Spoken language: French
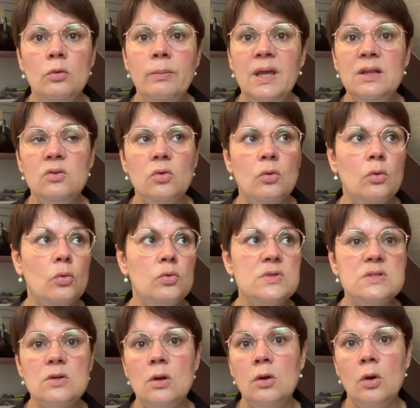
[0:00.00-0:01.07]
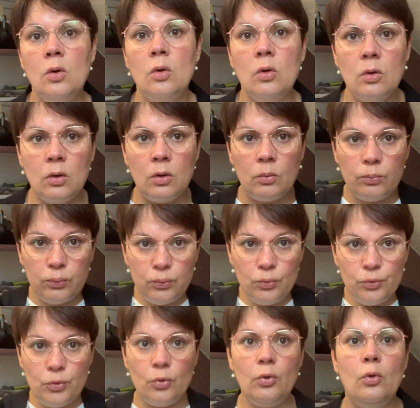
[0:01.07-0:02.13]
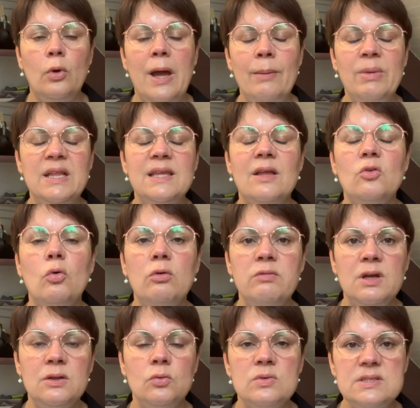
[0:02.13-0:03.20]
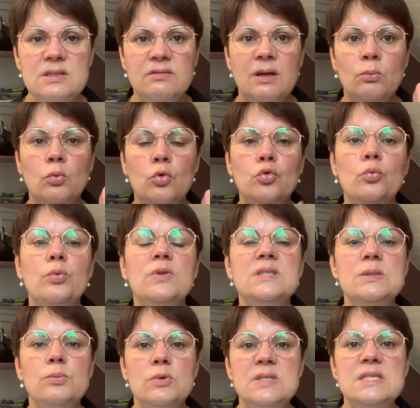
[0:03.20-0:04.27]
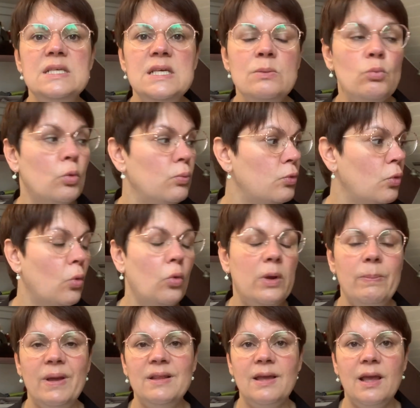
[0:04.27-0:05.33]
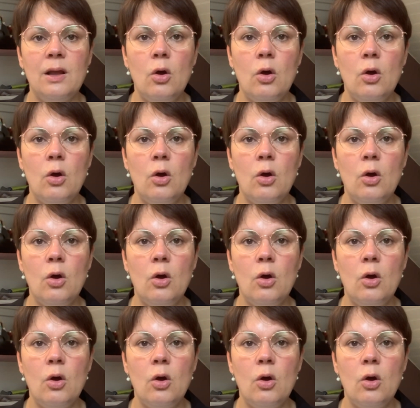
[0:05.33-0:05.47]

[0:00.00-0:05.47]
mètres au sol en, plus de 1 mètre 80, donc c'est vraiment tout petit petit, mon bureau est pas très